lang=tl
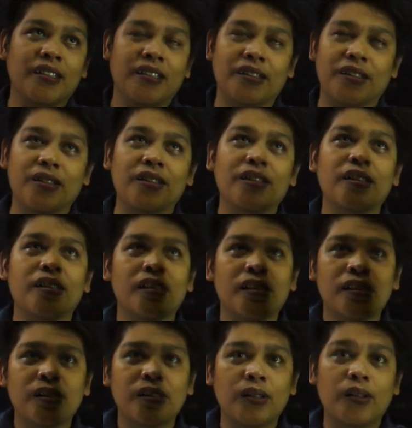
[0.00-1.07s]
eh. No?
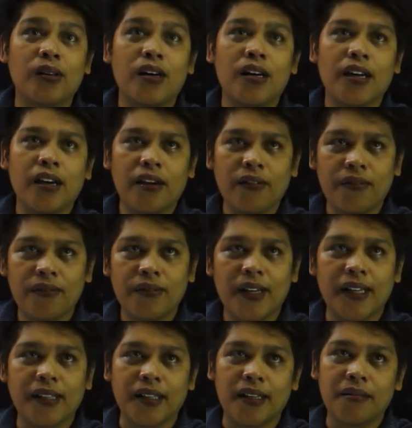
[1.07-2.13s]
So, ang F
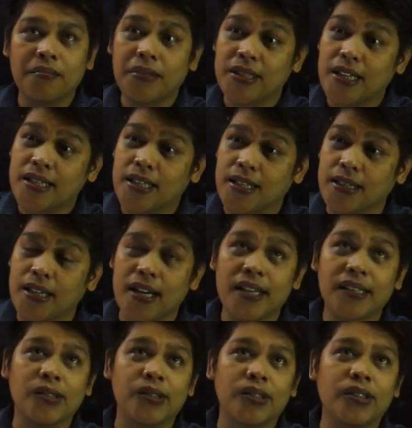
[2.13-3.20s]
natin, pasensya na
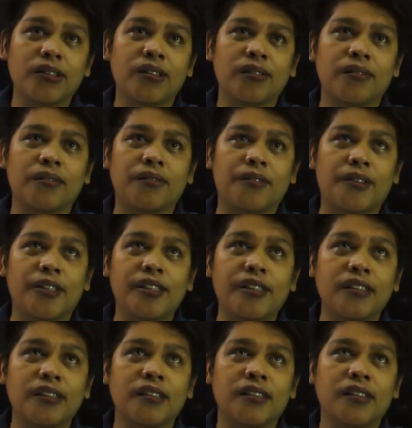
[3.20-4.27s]
sa aso, no?
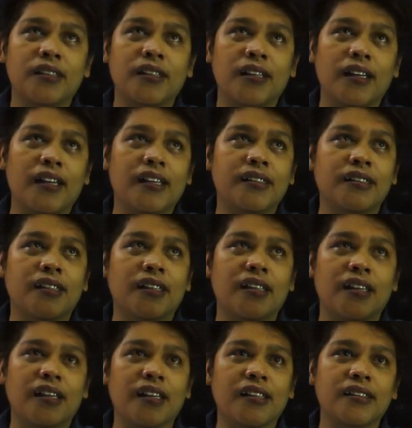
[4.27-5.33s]
First, X
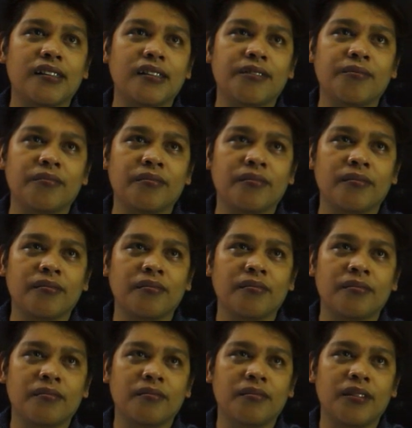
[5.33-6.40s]
tsaka X,
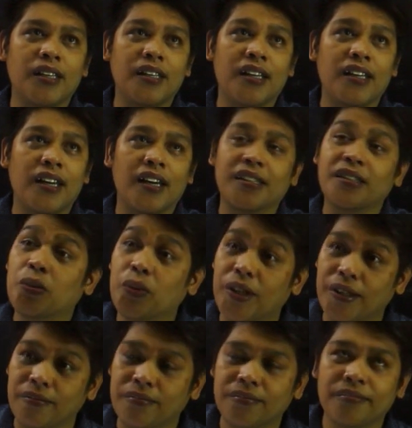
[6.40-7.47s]
yan ay X
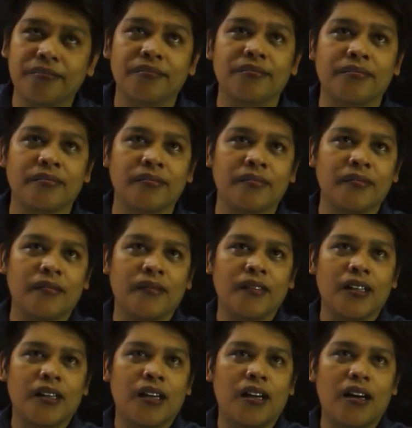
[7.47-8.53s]
squared.
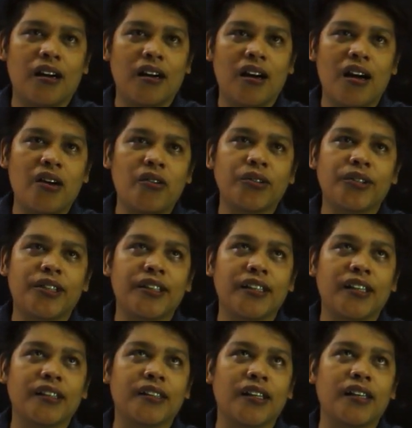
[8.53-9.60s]
Ang
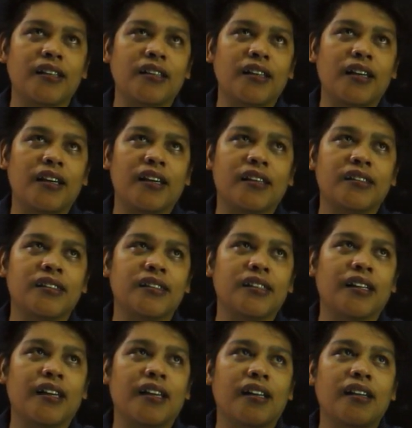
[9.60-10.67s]
outer natin,
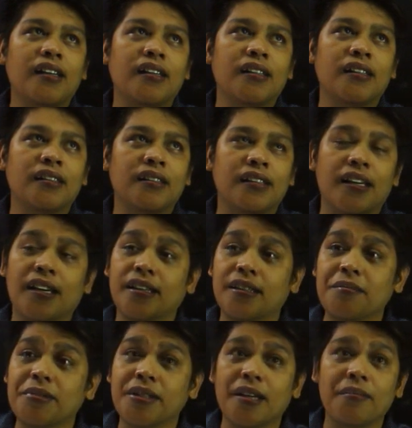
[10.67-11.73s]
X tsaka
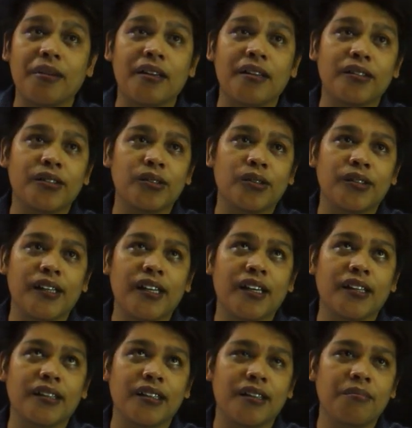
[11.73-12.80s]
negative 7. So,
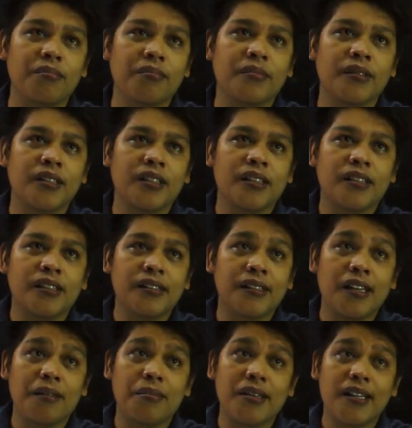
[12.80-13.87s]
negative
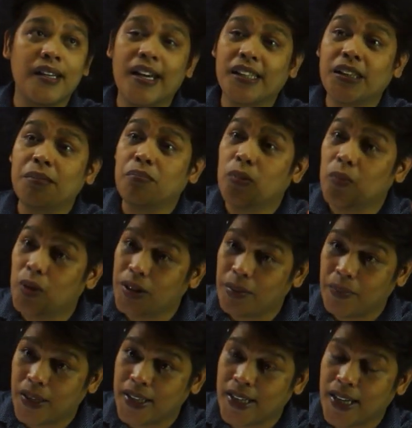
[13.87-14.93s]
7X,
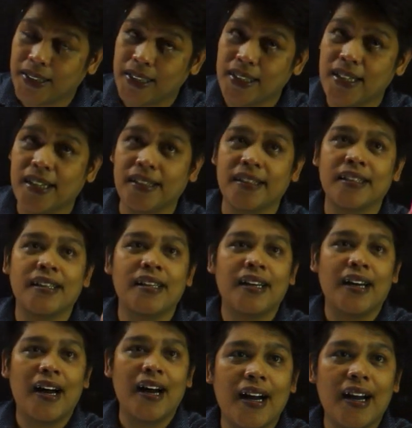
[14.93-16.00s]
multiply natin yan.
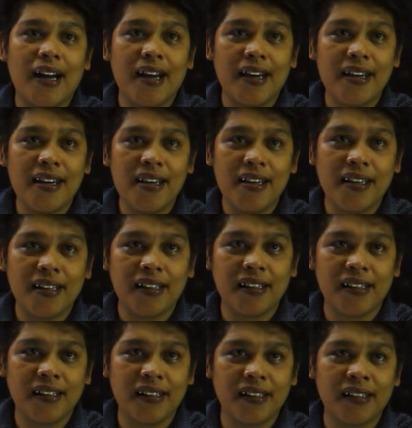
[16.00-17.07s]
Ang I,
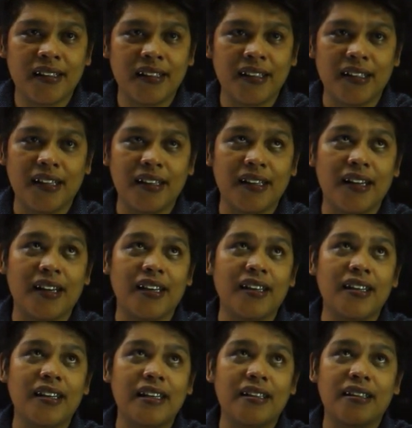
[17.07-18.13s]
yan
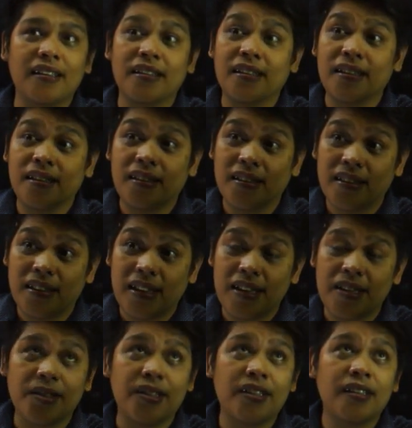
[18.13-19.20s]
ay
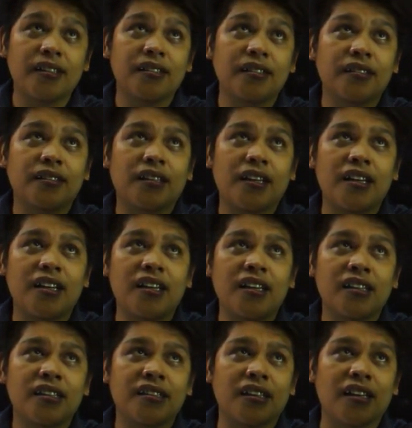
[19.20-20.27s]
inner,
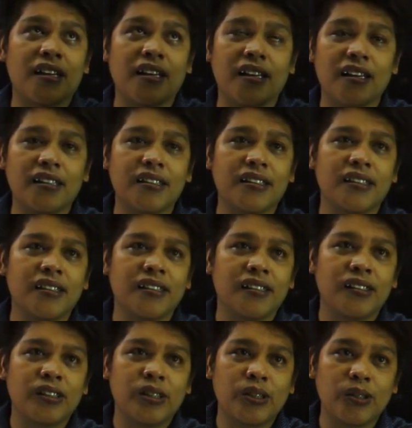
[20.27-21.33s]
3 tsaka X.
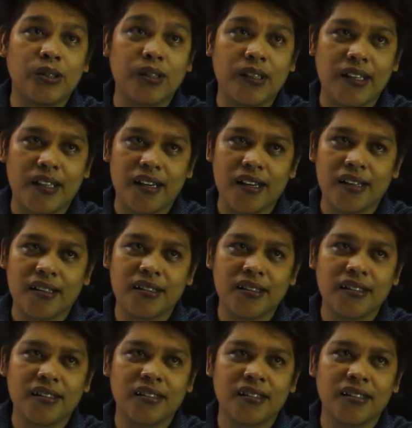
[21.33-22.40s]
So,
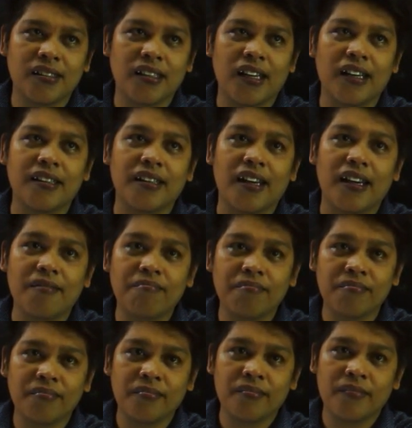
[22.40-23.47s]
3X. And
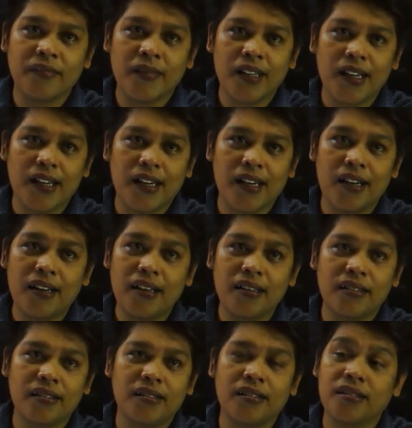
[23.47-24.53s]
then,
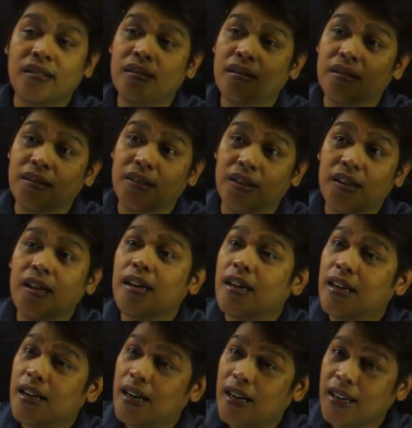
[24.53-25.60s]
L, no?
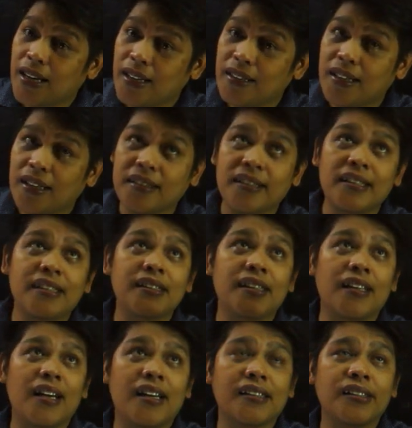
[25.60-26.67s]
Ang L natin
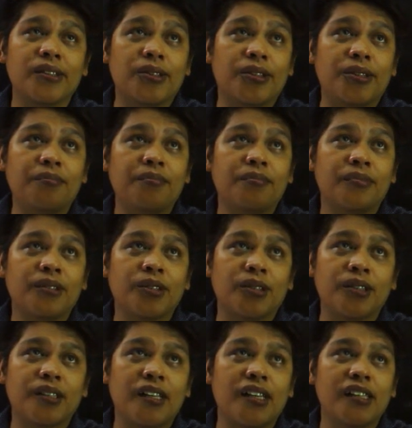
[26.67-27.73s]
is the last term.
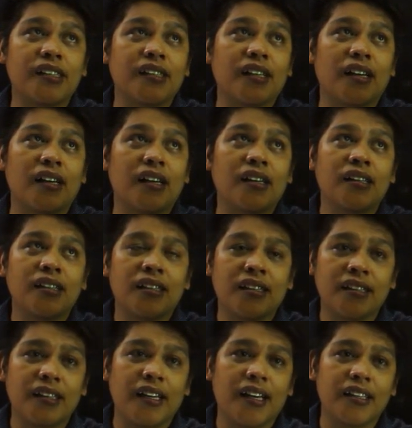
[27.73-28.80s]
So, 3 tsaka
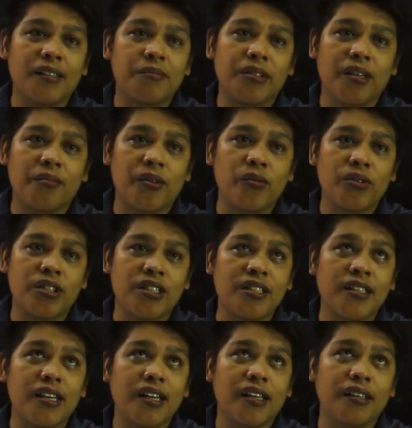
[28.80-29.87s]
negative 7
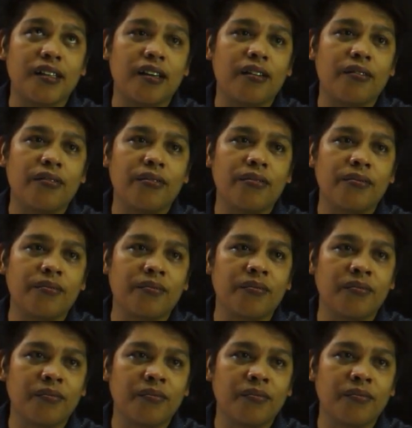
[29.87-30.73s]
which is negative